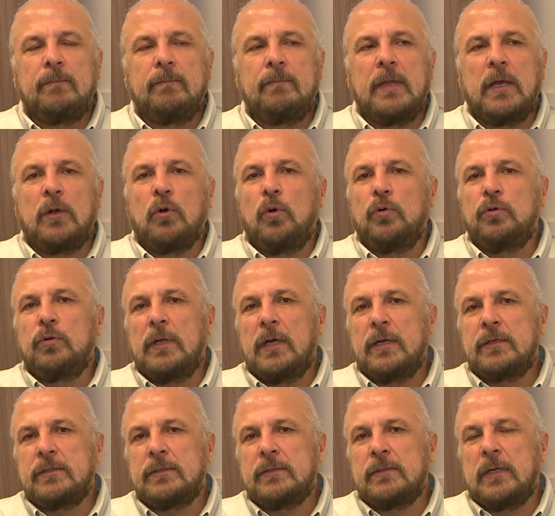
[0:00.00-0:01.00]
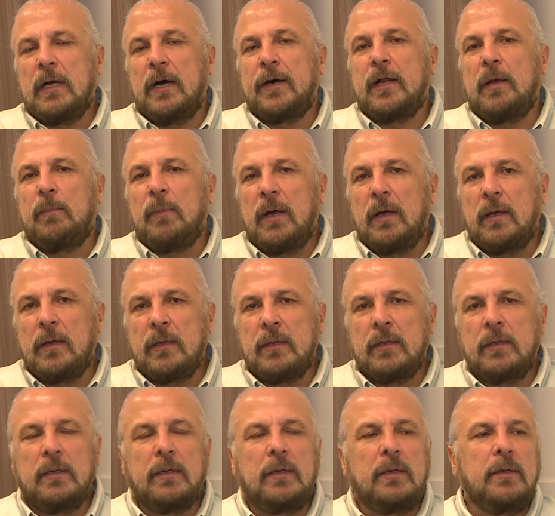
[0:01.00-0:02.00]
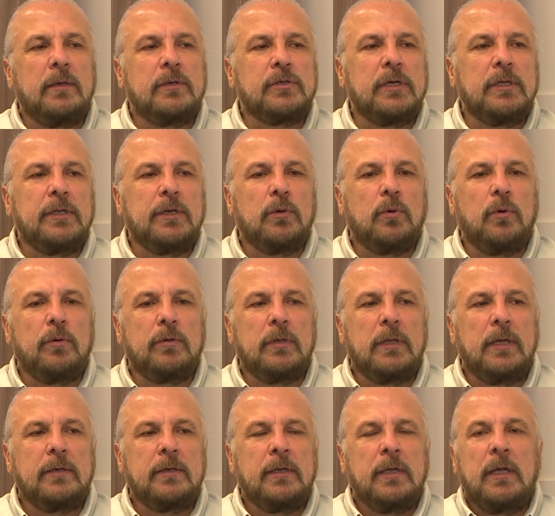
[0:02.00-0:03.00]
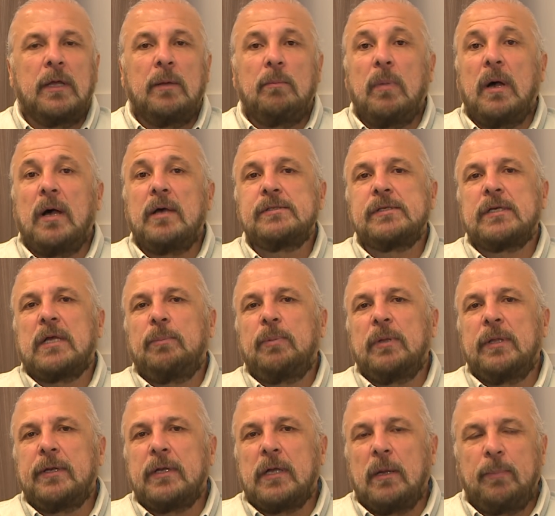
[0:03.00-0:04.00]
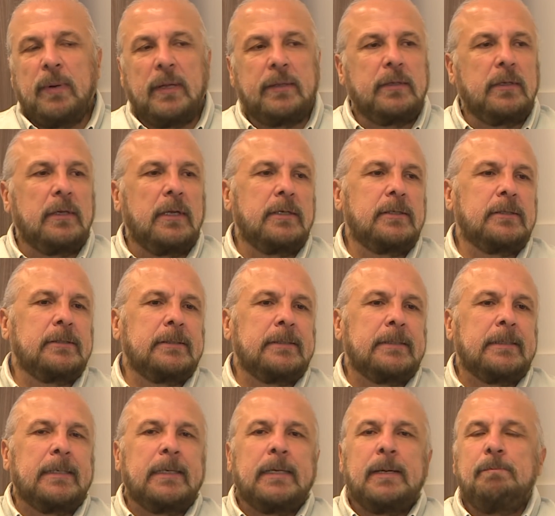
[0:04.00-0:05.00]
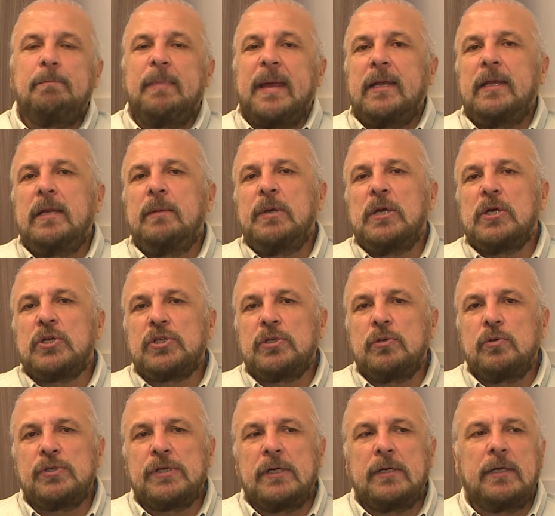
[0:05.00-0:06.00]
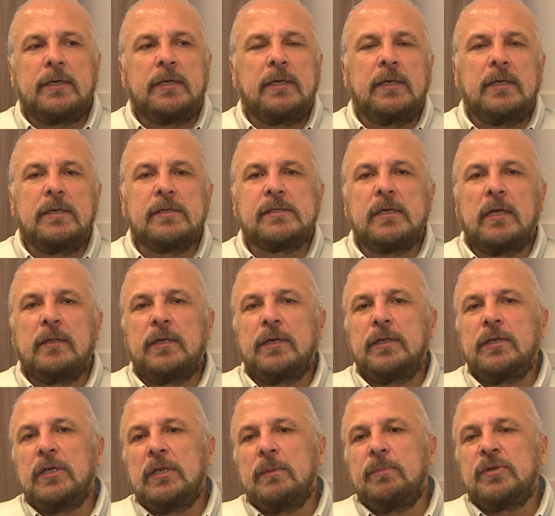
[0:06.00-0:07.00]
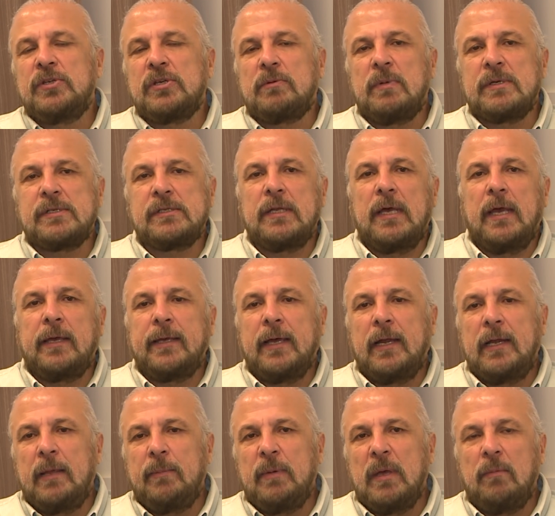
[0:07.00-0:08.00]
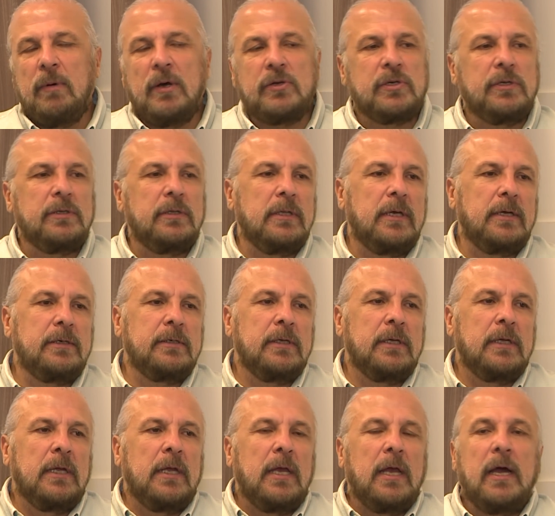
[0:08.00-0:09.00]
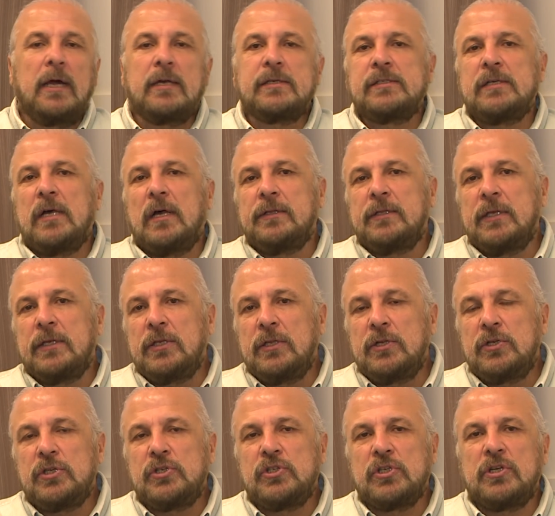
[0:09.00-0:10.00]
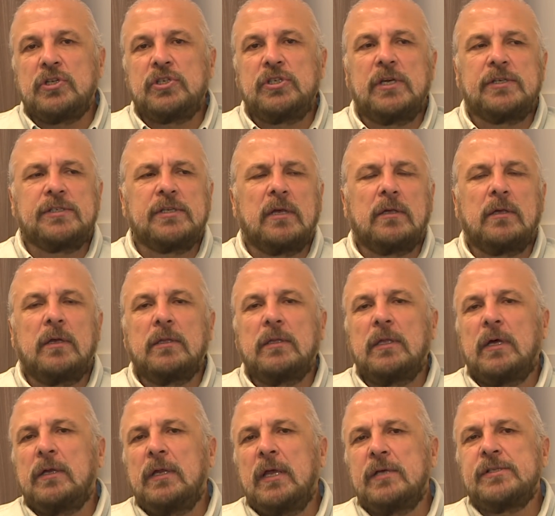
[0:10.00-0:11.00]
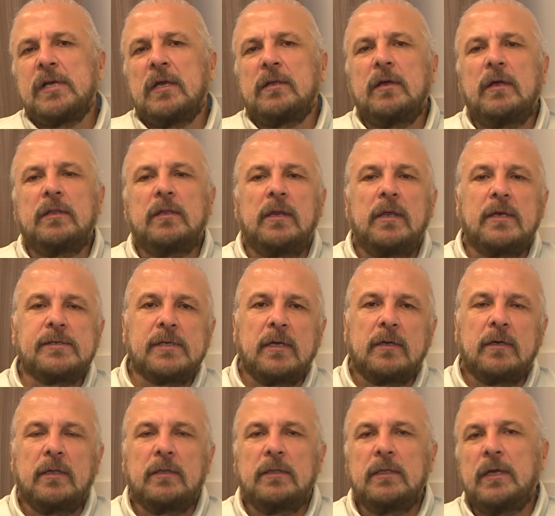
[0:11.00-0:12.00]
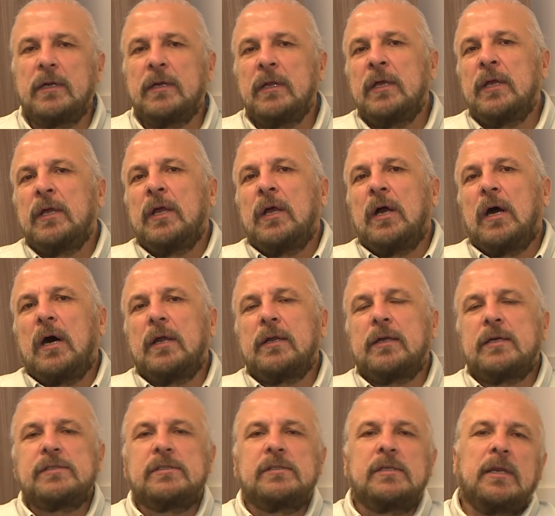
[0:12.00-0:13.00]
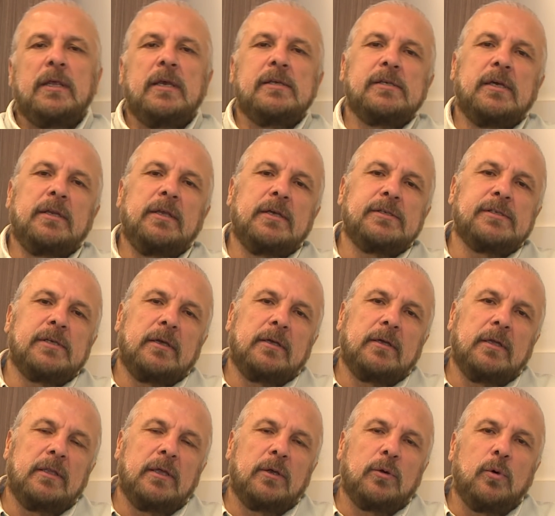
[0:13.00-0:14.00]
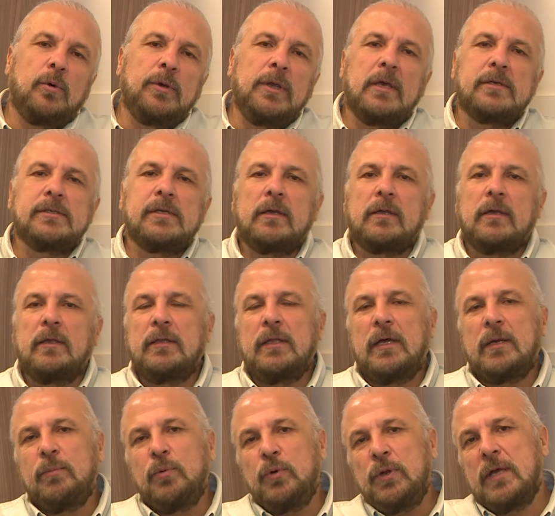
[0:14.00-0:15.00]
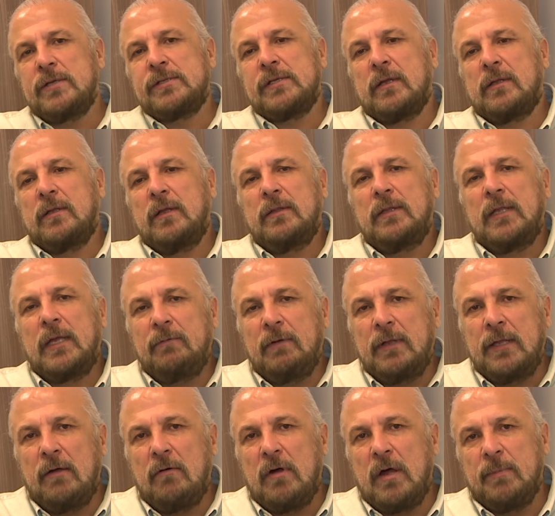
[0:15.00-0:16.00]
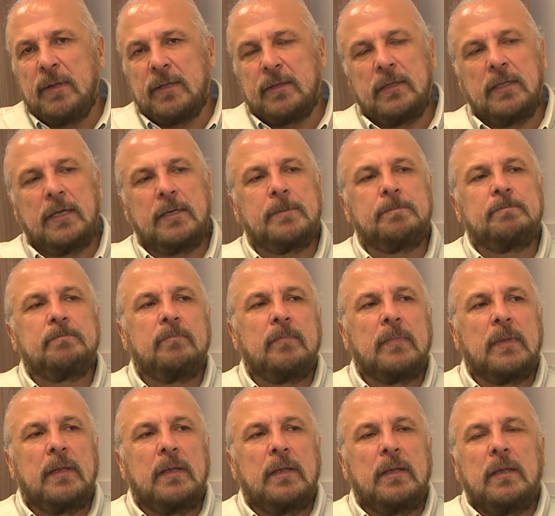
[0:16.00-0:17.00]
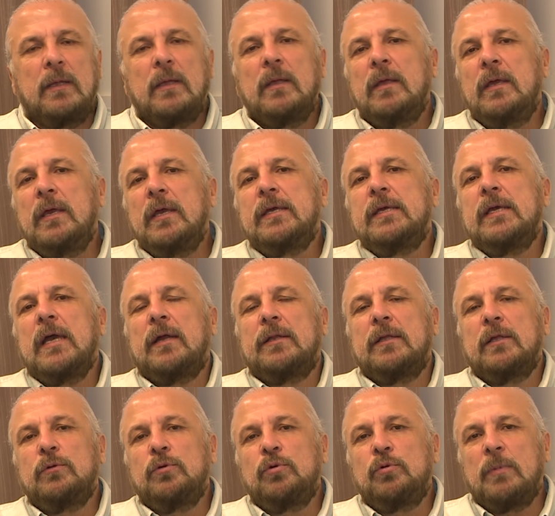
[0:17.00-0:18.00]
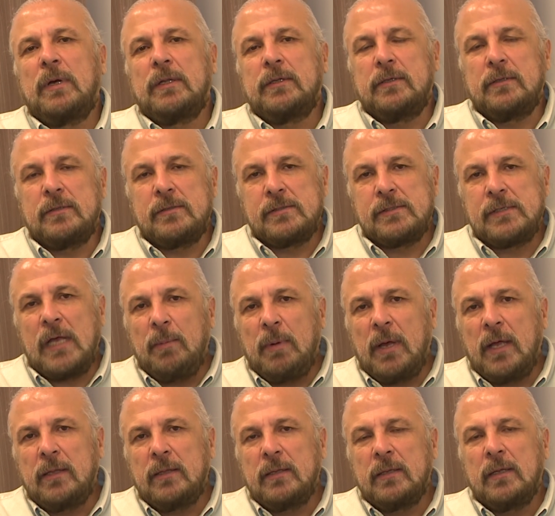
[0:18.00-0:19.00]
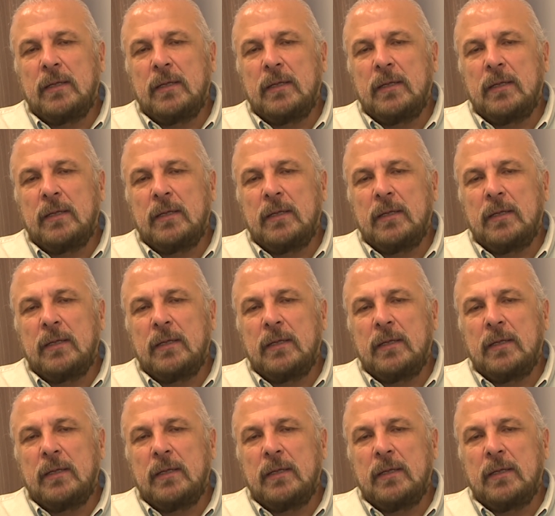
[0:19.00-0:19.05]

ne koydular? Arama e, şeyleri koydular. Bazı kapıları kapattılar. Belli bir yaşın üzerindeki insanların girip çıkmasını engellemeye başladılar. Her saatte girişi çıkışı yasakladılar. Yasakladılar, yasakladılar. Arkasından ezanı yasakladılar, onu yasakladılar, bunu yasakladılar ve devam ettiler. İlk yerde durmadığınız zaman